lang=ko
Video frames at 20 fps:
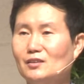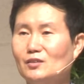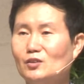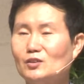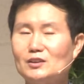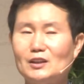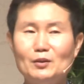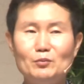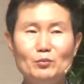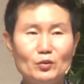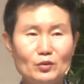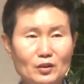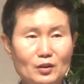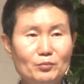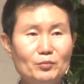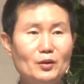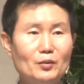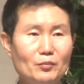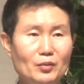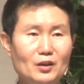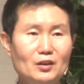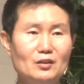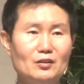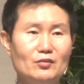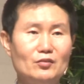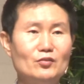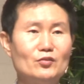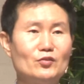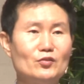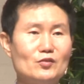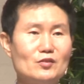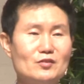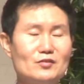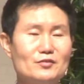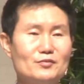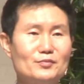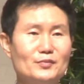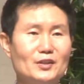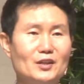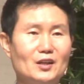또 잘못된 평판이 있을 수도
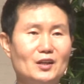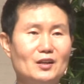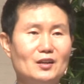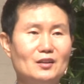있습니다.